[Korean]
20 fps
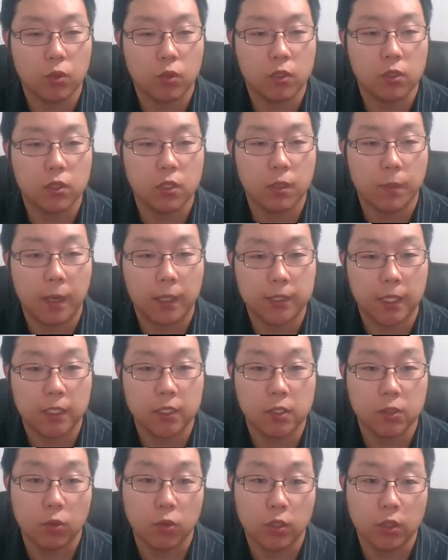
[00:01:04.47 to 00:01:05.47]
교인들이
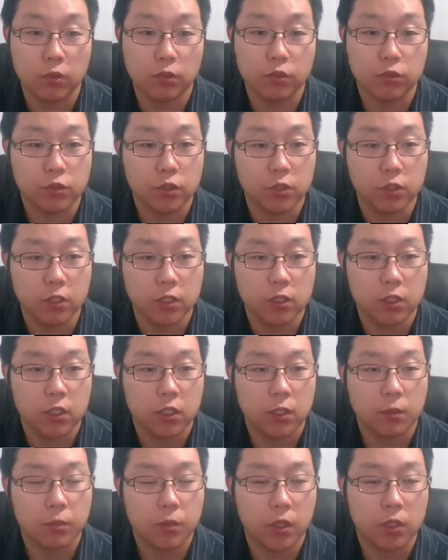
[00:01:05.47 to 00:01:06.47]
받아들고 읽을 수 있는
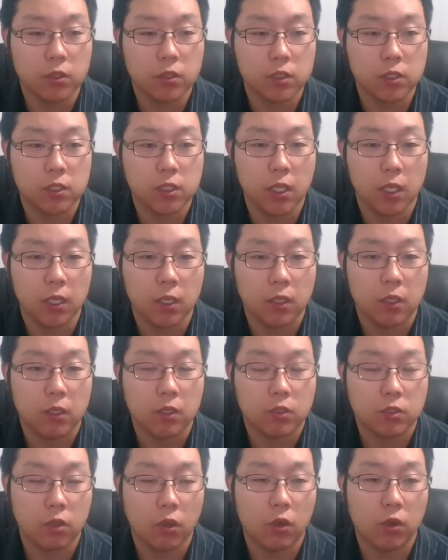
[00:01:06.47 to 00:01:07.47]
편지에
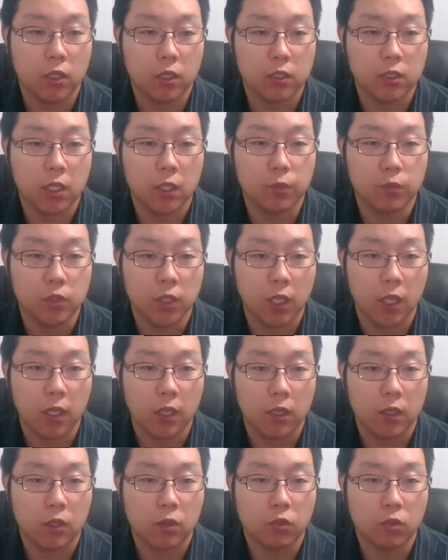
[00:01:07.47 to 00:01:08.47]
적었기 때문에
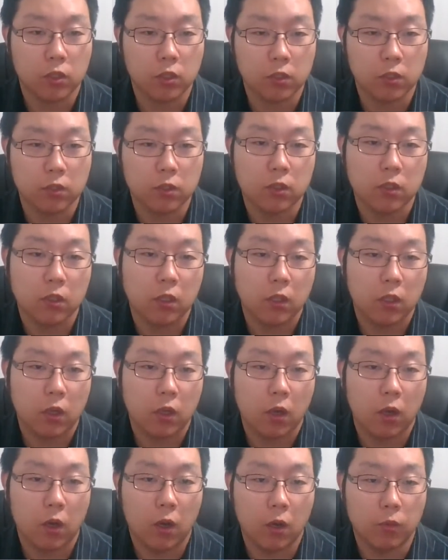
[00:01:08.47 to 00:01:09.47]
우리는
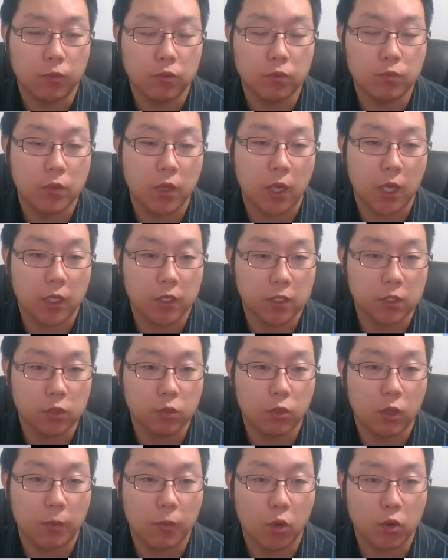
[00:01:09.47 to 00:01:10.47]
어, 분명한
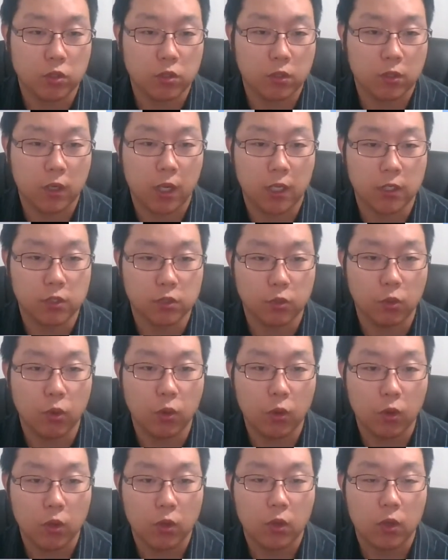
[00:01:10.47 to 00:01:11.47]
의도와 목적을
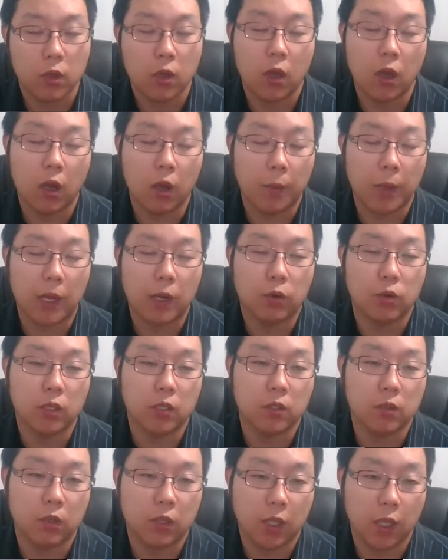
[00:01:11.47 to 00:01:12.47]
가지고 어, 바울이
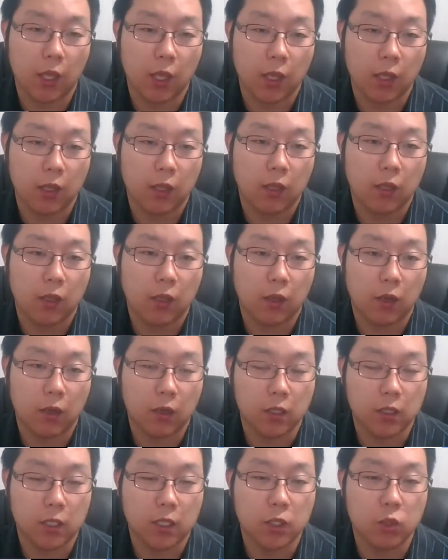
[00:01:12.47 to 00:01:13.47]
그렇게 어,
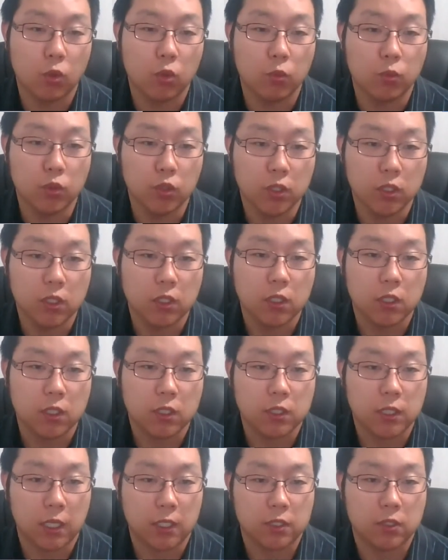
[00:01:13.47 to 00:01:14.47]
이 기도문을
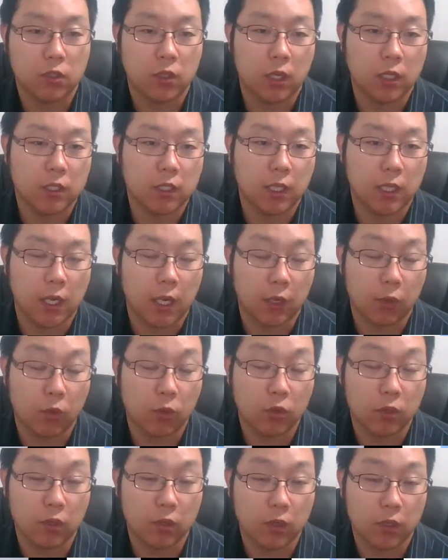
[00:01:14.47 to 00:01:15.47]

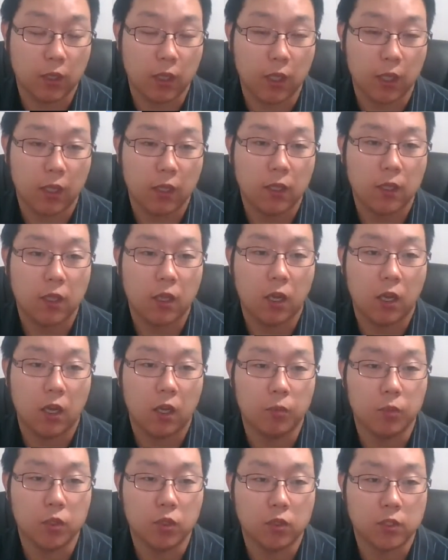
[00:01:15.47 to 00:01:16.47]
작성했다라고 그렇게
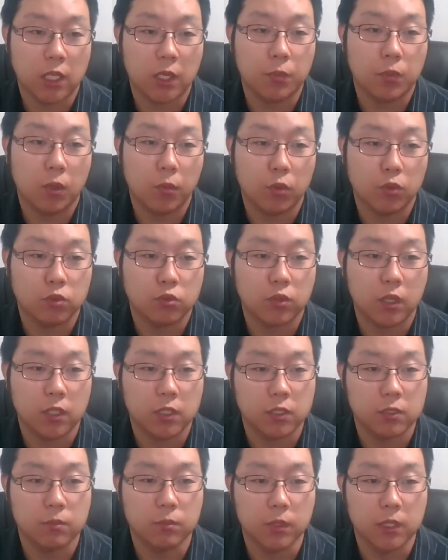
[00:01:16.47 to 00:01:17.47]
어, 미로 살펴볼 수가
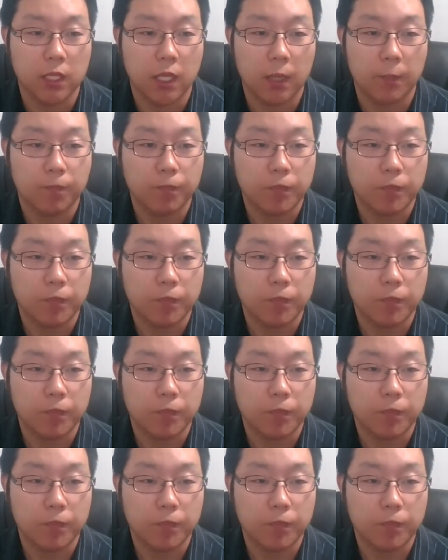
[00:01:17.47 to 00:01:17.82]
있습니다.